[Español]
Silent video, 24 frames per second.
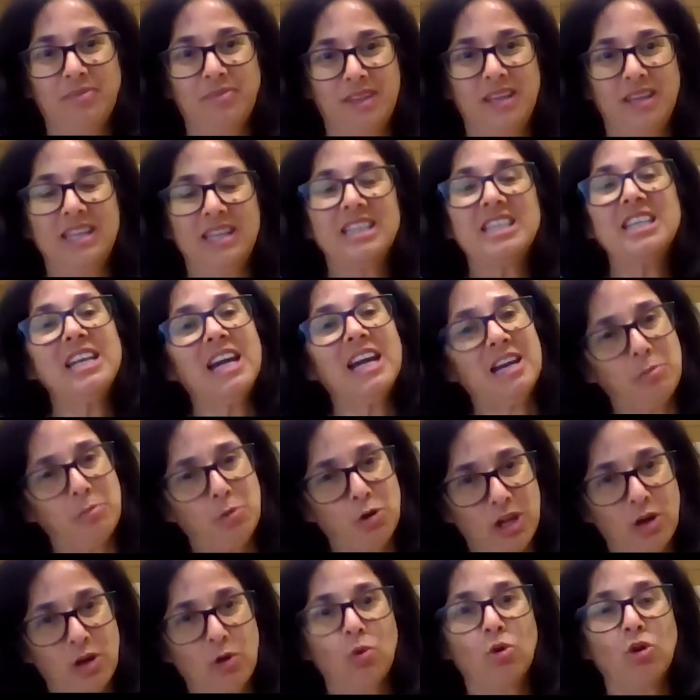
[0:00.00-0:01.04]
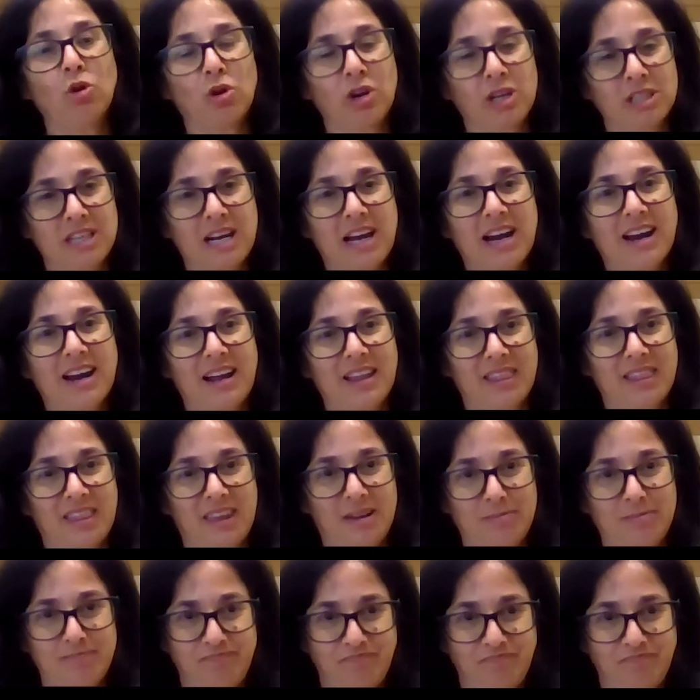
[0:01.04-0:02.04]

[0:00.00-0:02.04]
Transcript: y sin ánimo de lucro, que es la gracia.